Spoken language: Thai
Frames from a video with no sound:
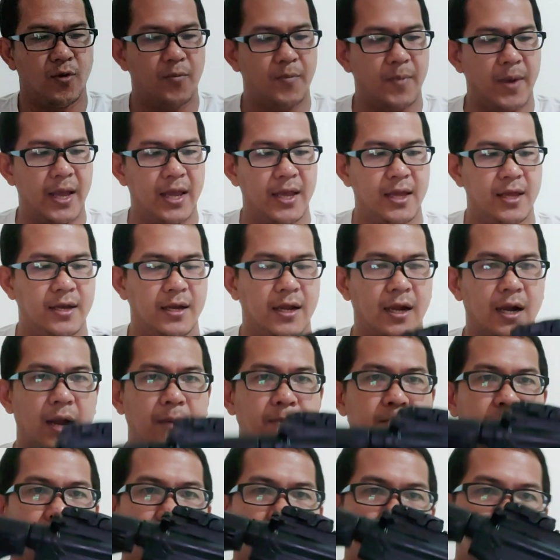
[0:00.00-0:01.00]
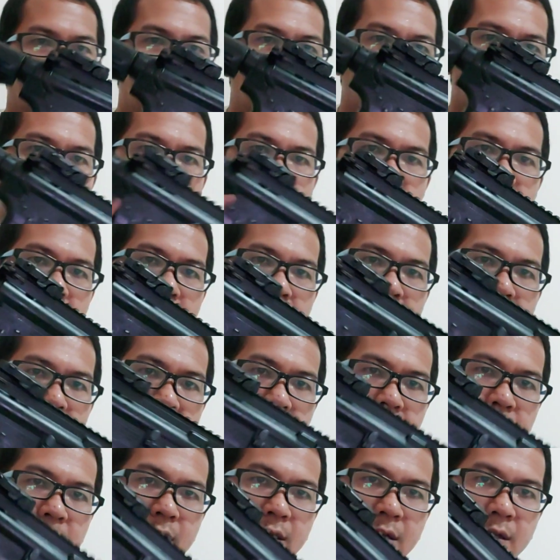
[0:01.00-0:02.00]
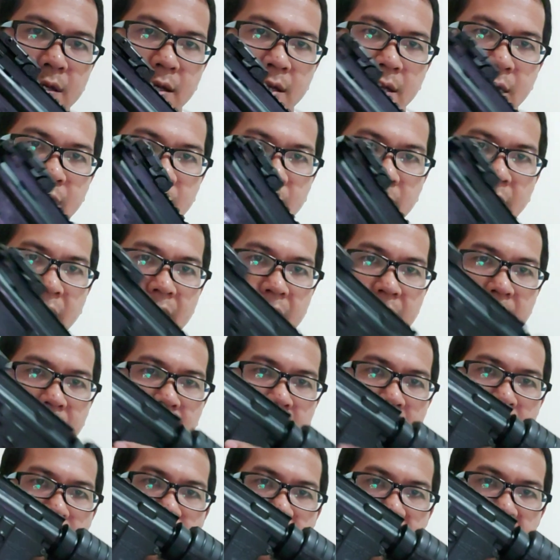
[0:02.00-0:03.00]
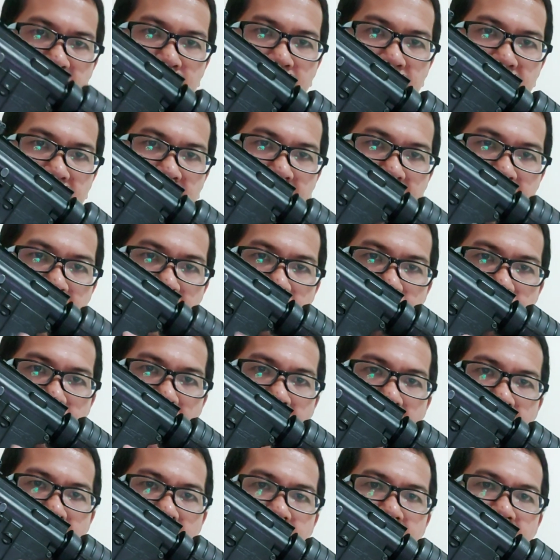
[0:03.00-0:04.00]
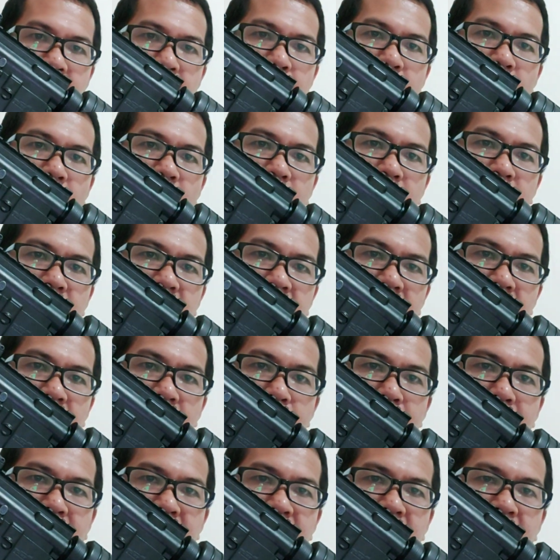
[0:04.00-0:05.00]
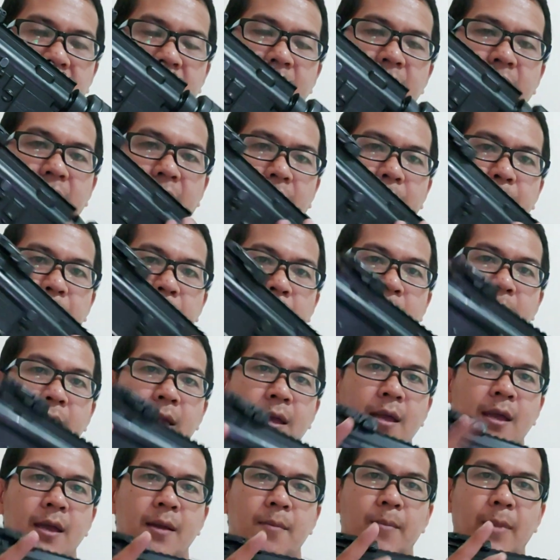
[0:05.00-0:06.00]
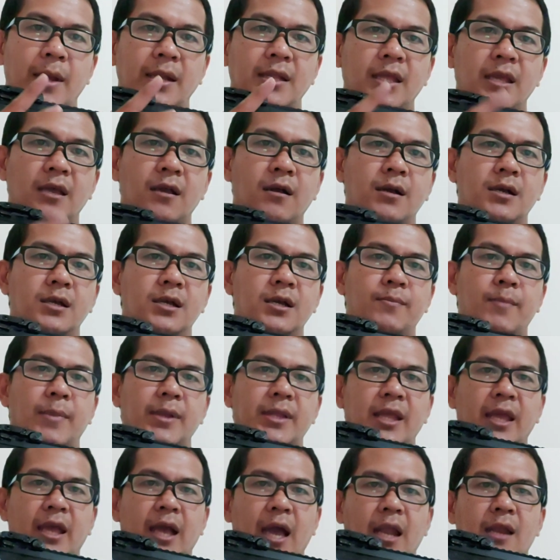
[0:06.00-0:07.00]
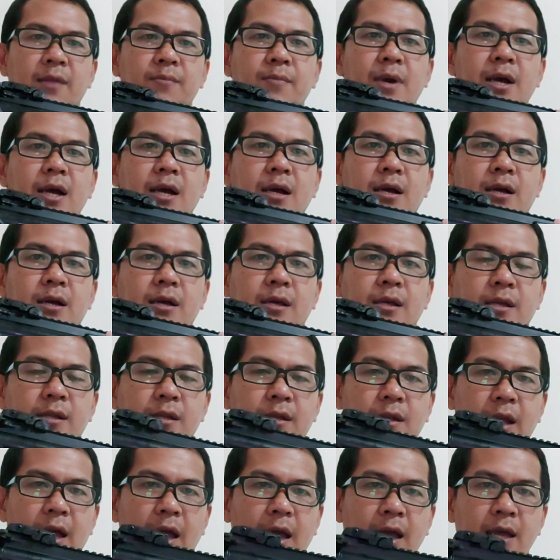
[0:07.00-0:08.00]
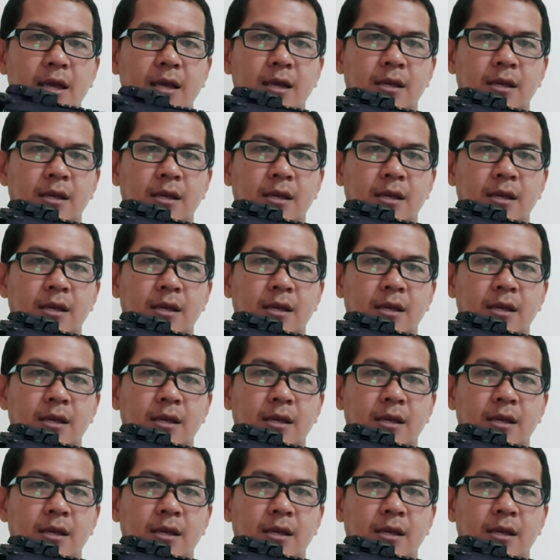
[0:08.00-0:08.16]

ทั่วไปนะครับตัวเนี้ยนะครับมันจะมีบางกระบอกจะเขียนว่ามันตินะครับมันติก็คือมันติคาลิเบอร์นะ